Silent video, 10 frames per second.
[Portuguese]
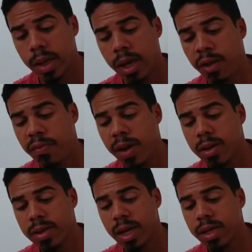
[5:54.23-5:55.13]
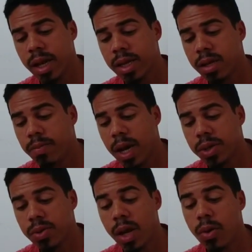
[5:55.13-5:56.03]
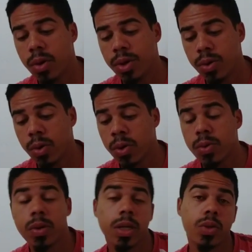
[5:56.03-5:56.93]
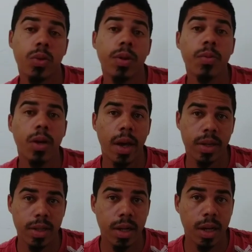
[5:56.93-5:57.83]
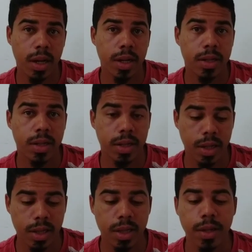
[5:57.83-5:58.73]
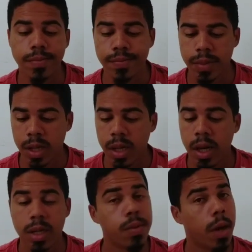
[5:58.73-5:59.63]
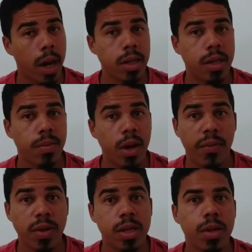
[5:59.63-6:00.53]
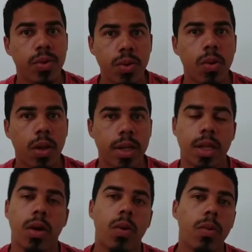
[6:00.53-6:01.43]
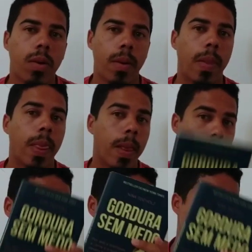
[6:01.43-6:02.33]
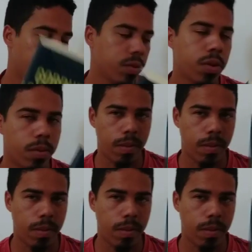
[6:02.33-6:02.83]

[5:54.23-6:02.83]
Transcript: Efeitos da dieta de baixo teor de gordura sobre mulheres e crianças. E sim, as mulheres se beneficiam de um colesterol mais alto.